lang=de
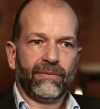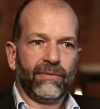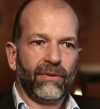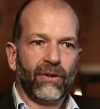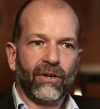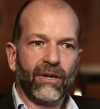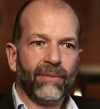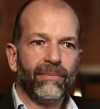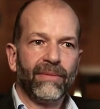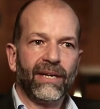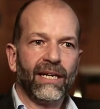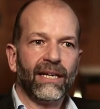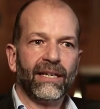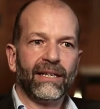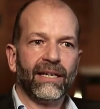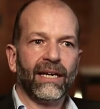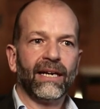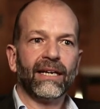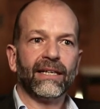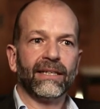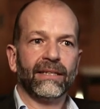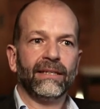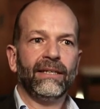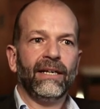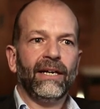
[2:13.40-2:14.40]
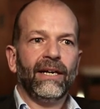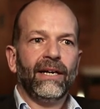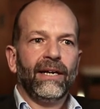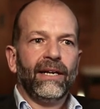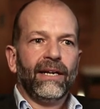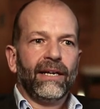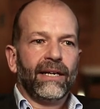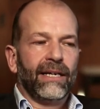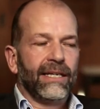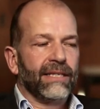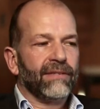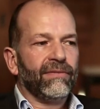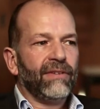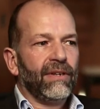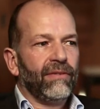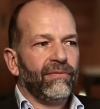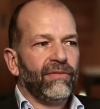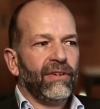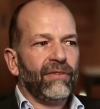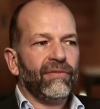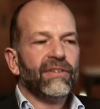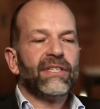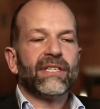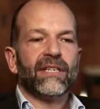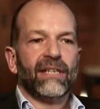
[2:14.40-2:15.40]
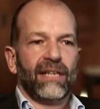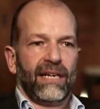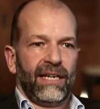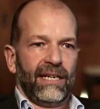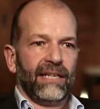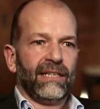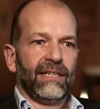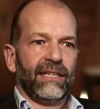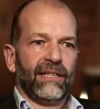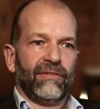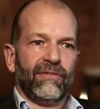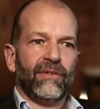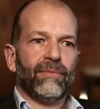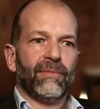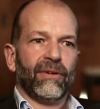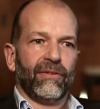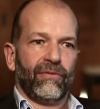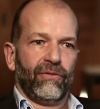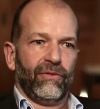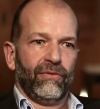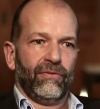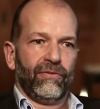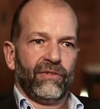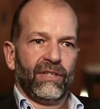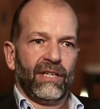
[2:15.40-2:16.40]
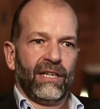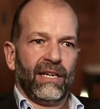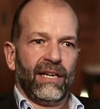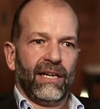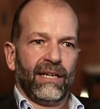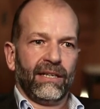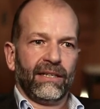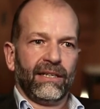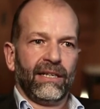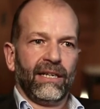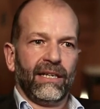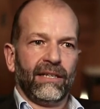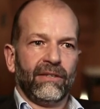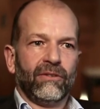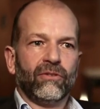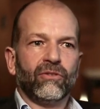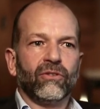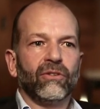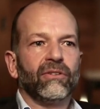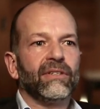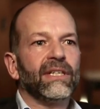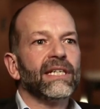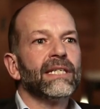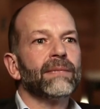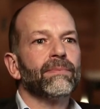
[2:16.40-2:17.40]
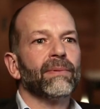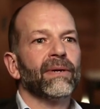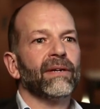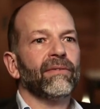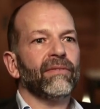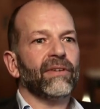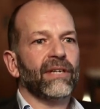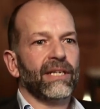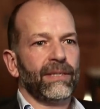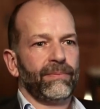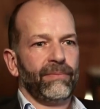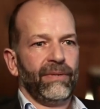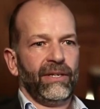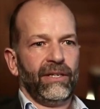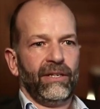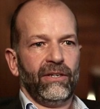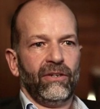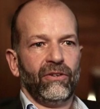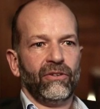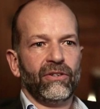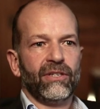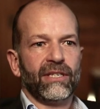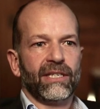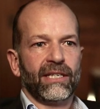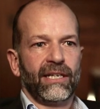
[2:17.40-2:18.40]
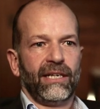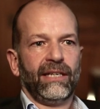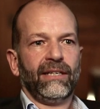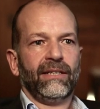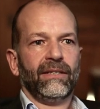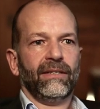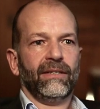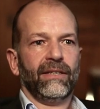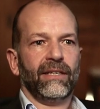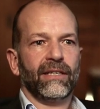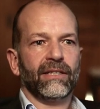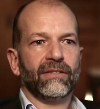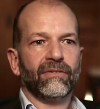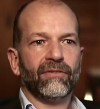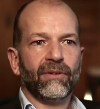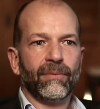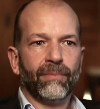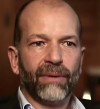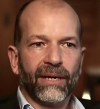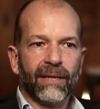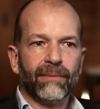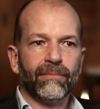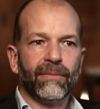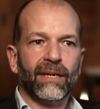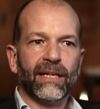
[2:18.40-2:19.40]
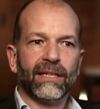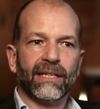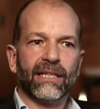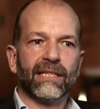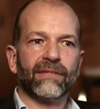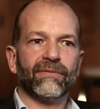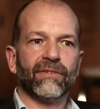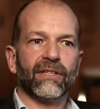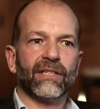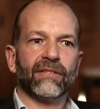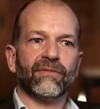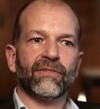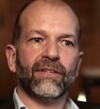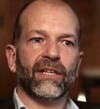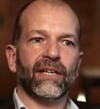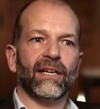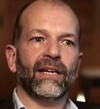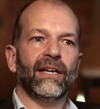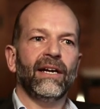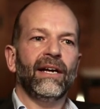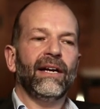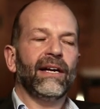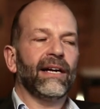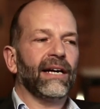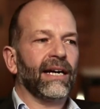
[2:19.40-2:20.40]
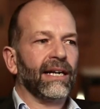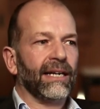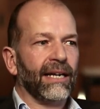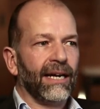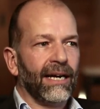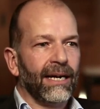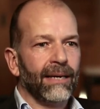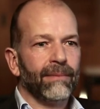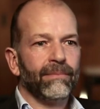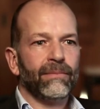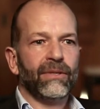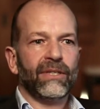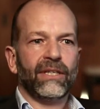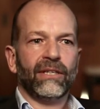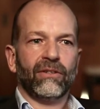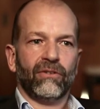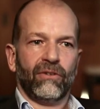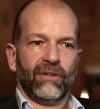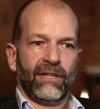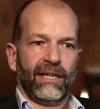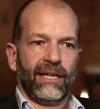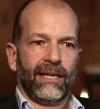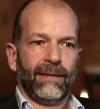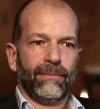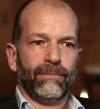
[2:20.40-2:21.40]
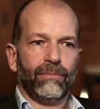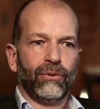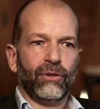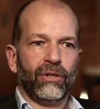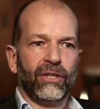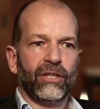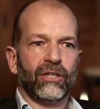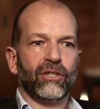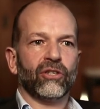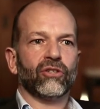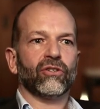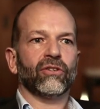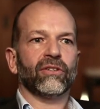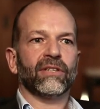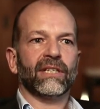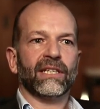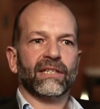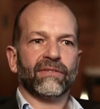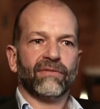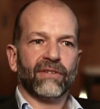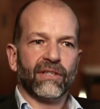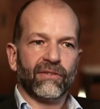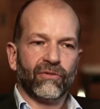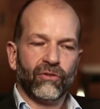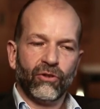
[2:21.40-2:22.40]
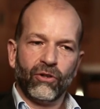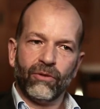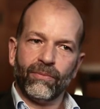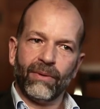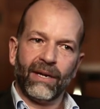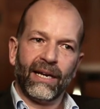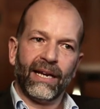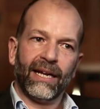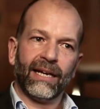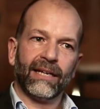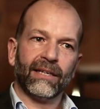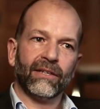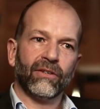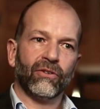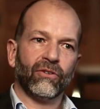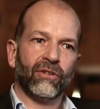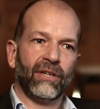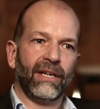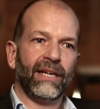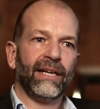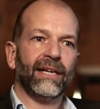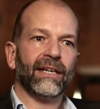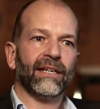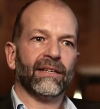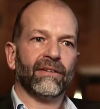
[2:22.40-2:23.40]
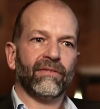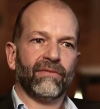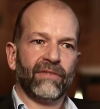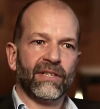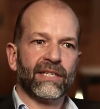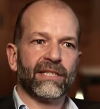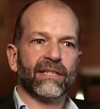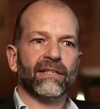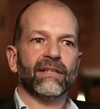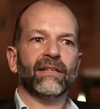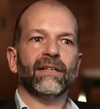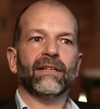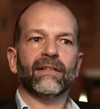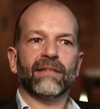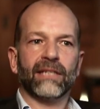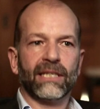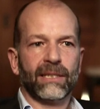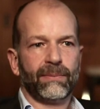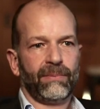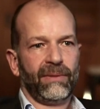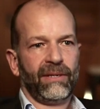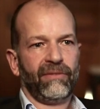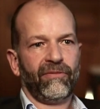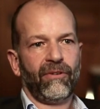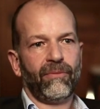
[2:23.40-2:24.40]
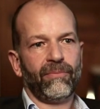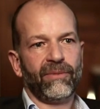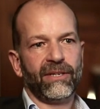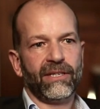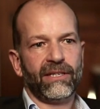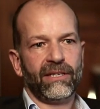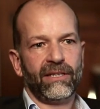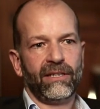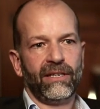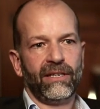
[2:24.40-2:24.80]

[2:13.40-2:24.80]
oder mehr Jahre. Also wir, wir wissen eigentlich, wie man vernünftig lernen kann. So, und jetzt bringen wir das mal in die neue Zeit. Also wir bringen mal das, was wir an Rahmenbedingungen haben, politisch und das, was wir über Lernen und Lehren wissen, das bringen wir mal ins